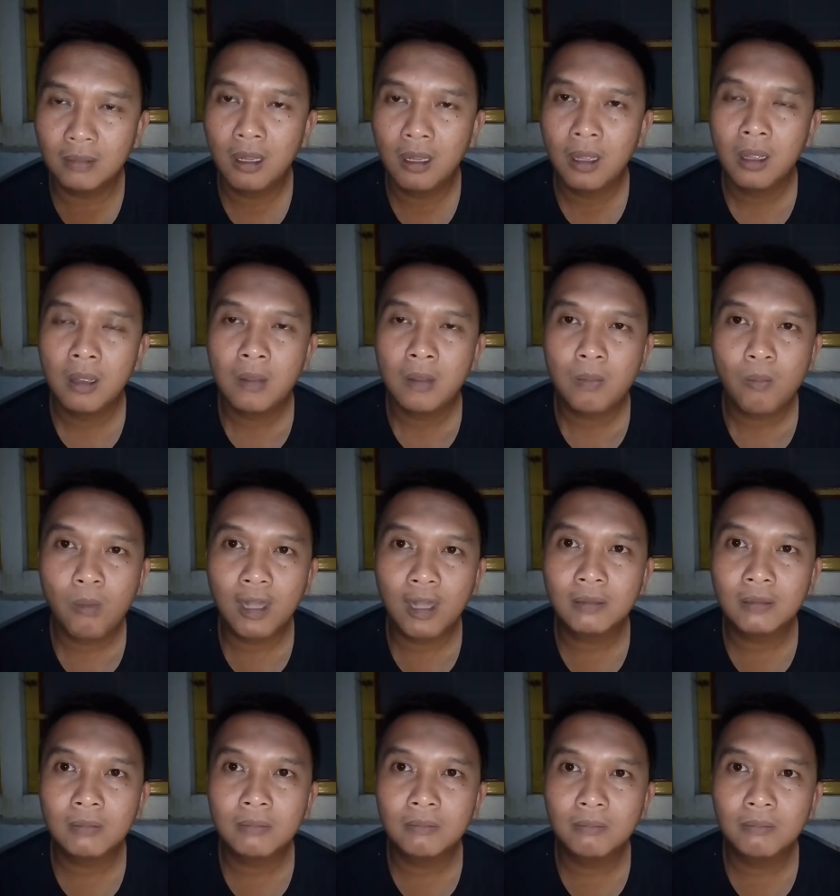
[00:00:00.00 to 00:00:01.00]
Kemudian
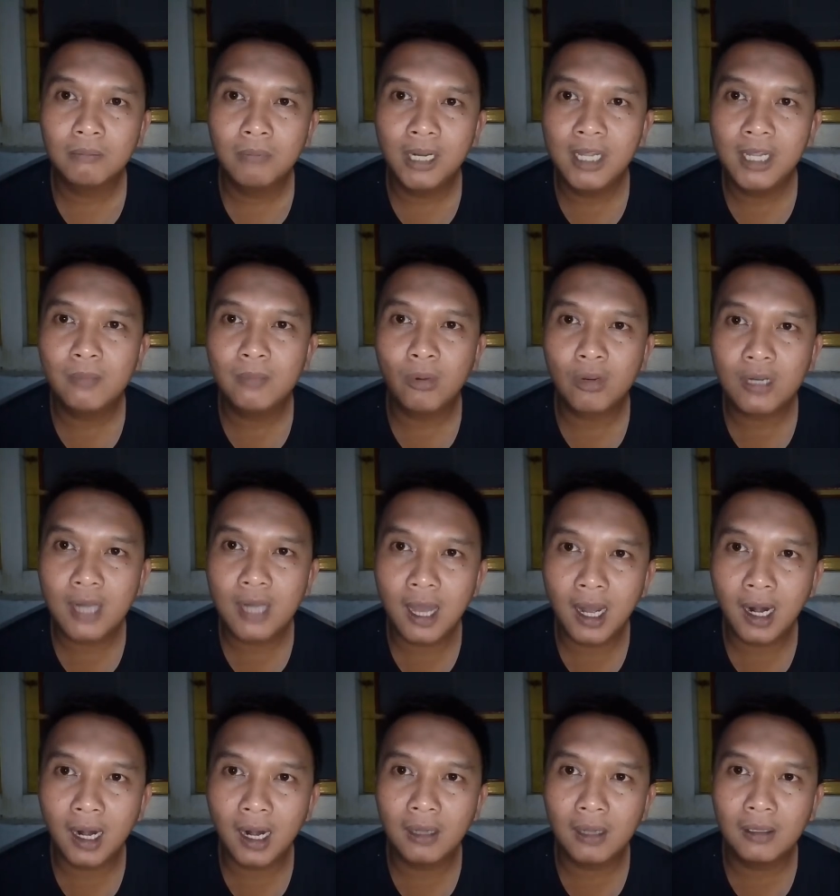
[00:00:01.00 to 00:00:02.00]
buat beli
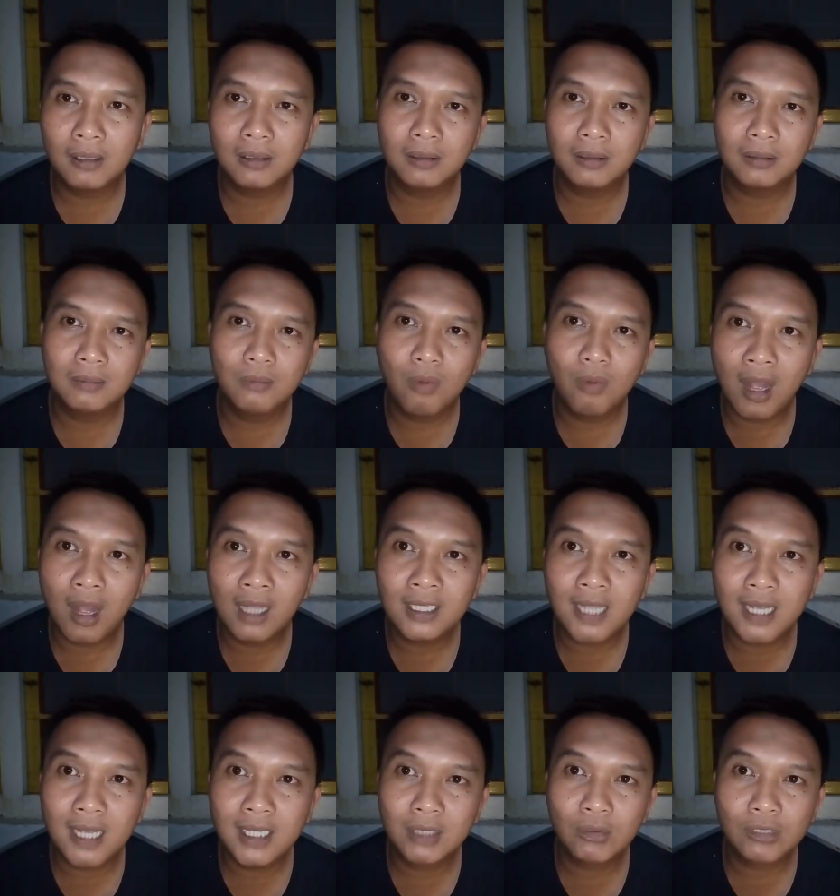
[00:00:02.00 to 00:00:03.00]
modal
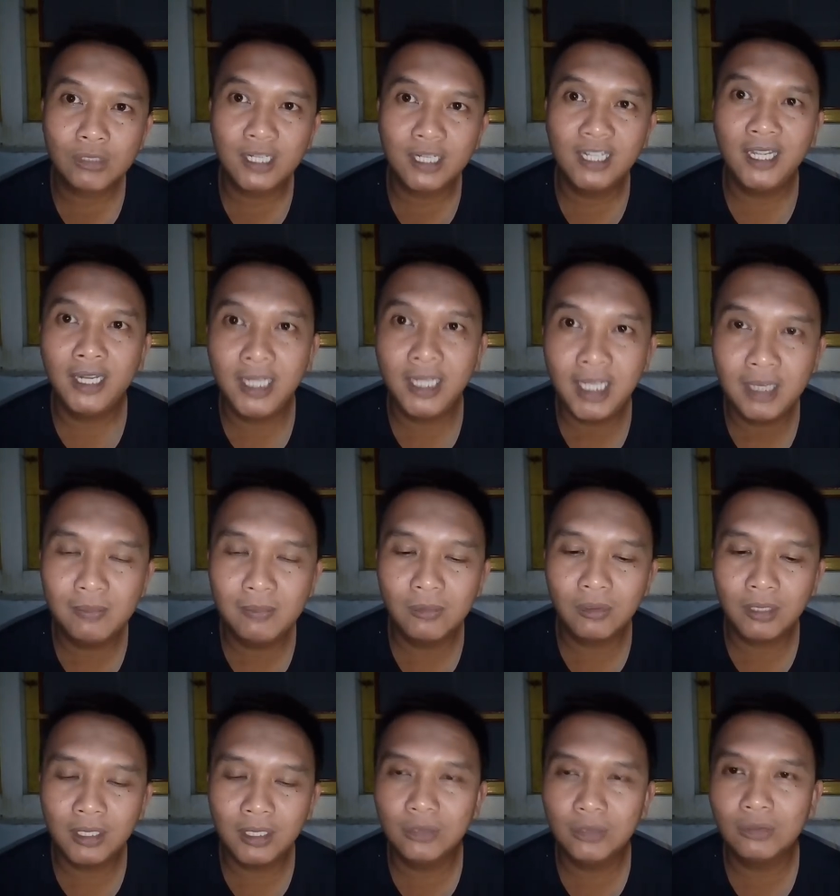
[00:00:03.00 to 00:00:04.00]
buahnya itu
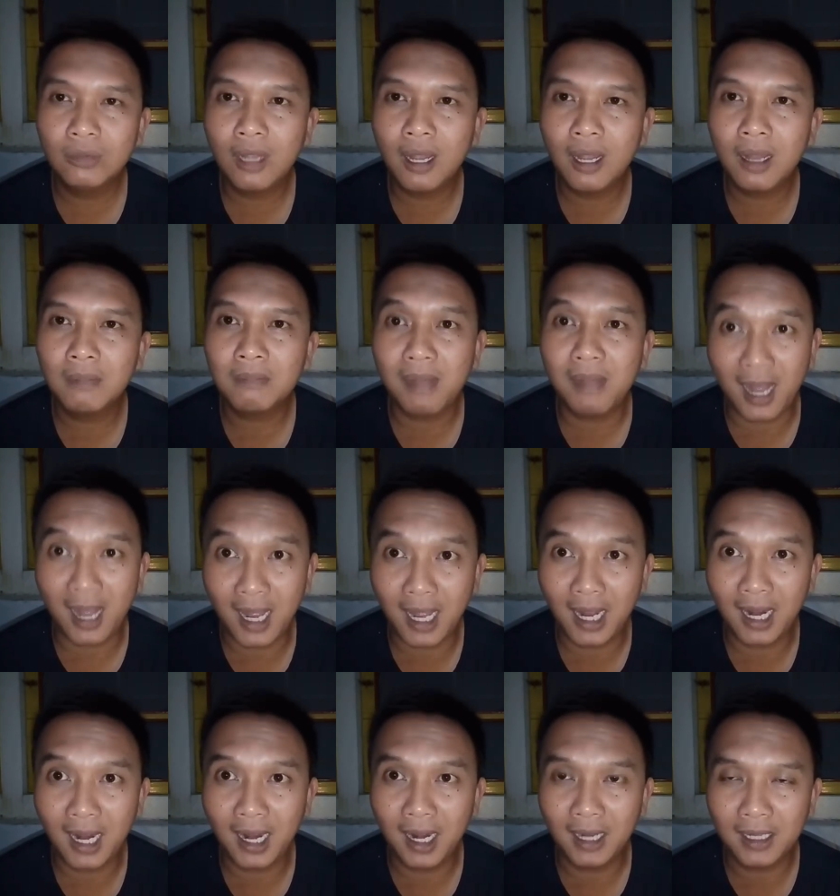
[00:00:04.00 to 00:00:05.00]
sendiri mungkin juga
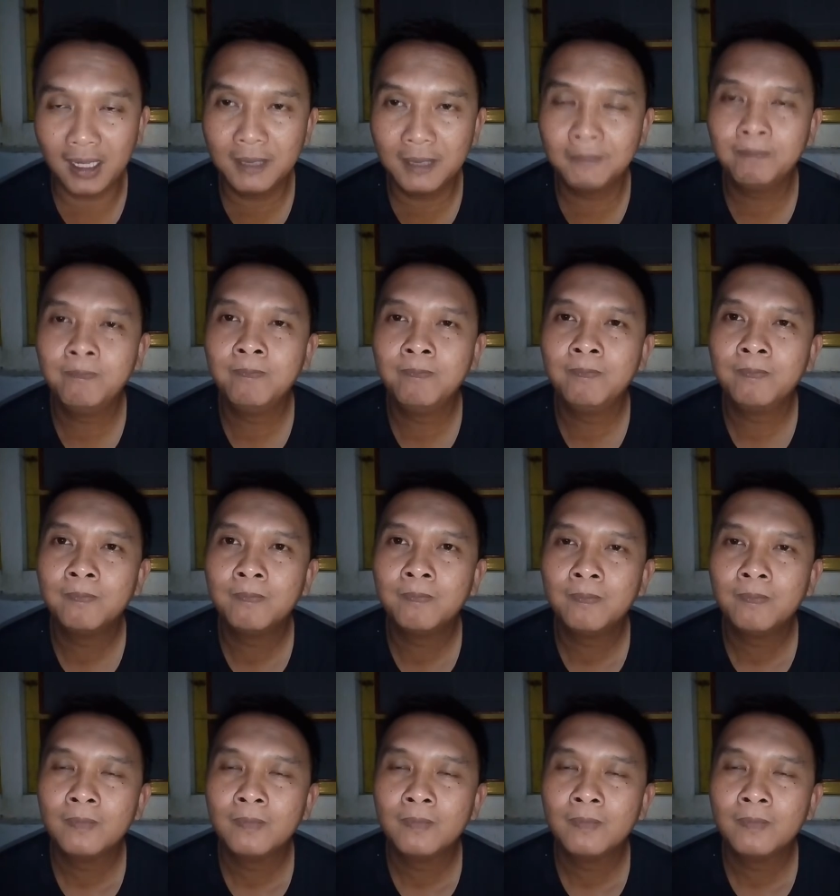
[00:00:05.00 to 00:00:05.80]
mahal ya.